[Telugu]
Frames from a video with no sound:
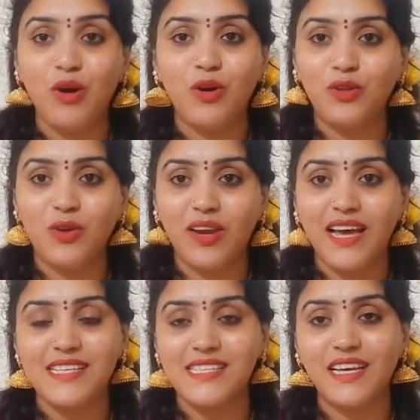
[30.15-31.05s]
బాగుందో
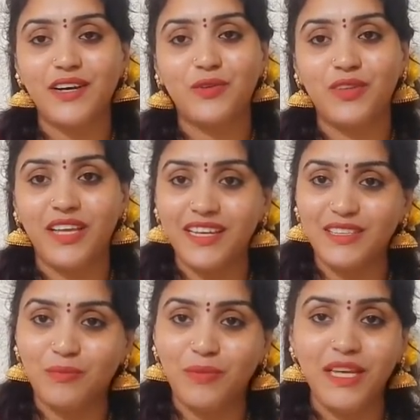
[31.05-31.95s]
క్లాసీగా ఉంది
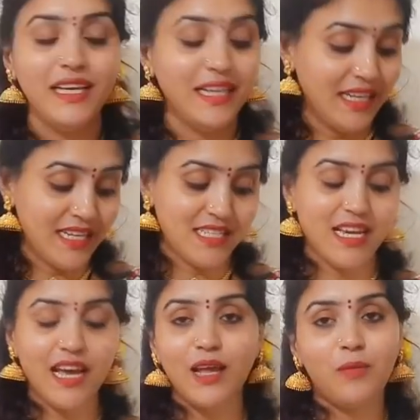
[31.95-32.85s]
అని చెప్పి
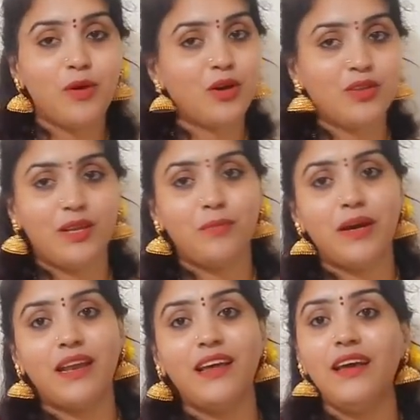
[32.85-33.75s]
చాలా
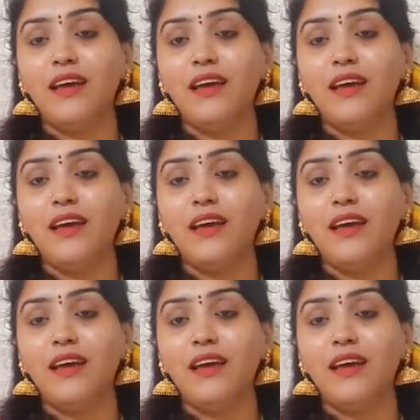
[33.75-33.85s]
బాగుందనమాట